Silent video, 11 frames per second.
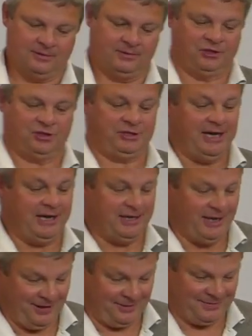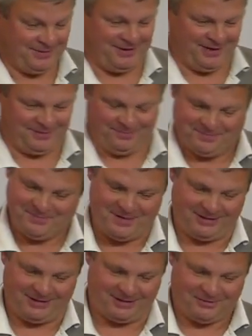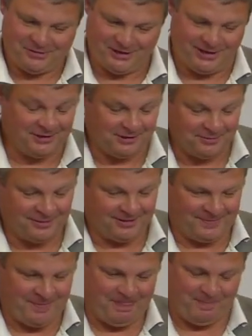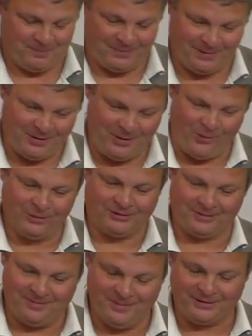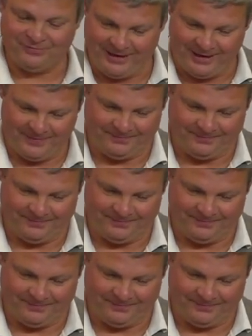Чтение, как некоторые священники говорят, от Матфея.